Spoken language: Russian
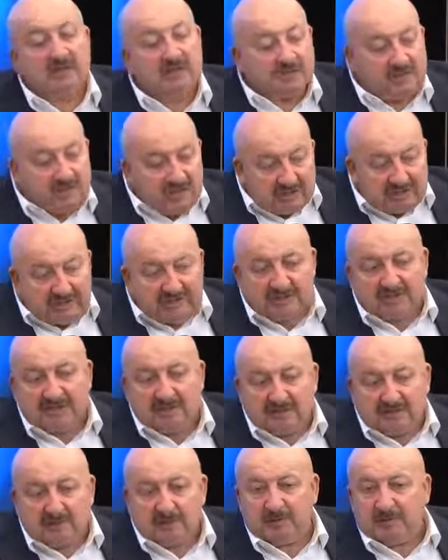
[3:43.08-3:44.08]
Значит, надо
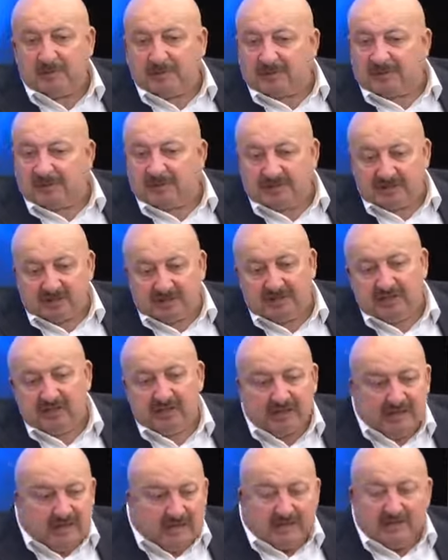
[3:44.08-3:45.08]
создавать предпосылки
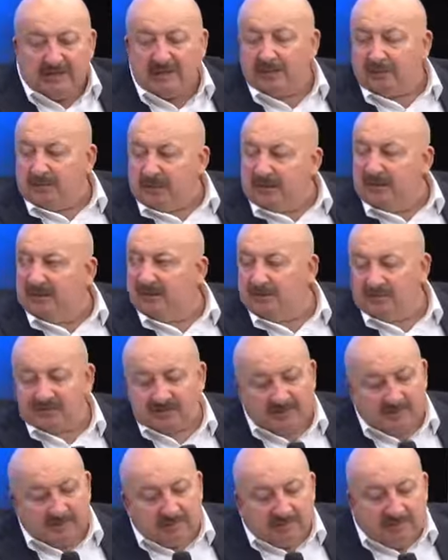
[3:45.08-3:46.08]
для нормального
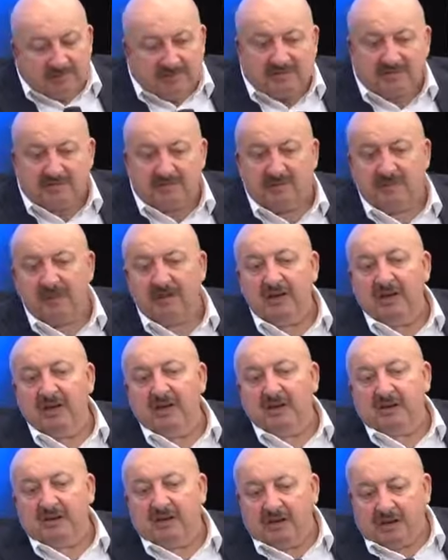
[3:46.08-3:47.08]
взаимодействия,
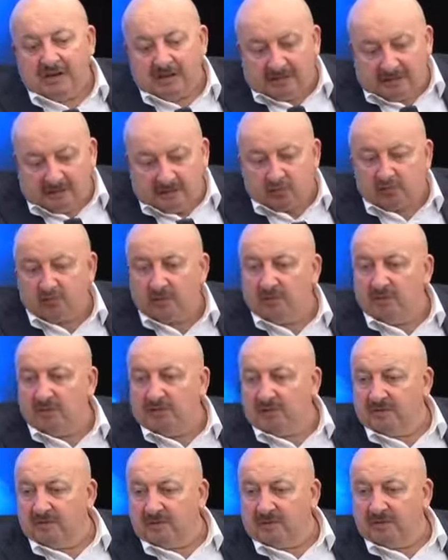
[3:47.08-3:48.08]
для того,
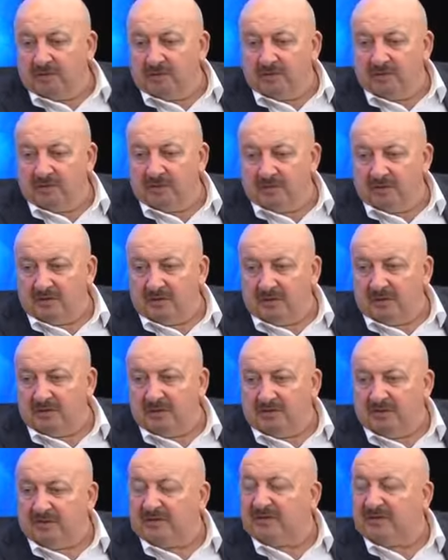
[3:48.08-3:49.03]
чтобы э, не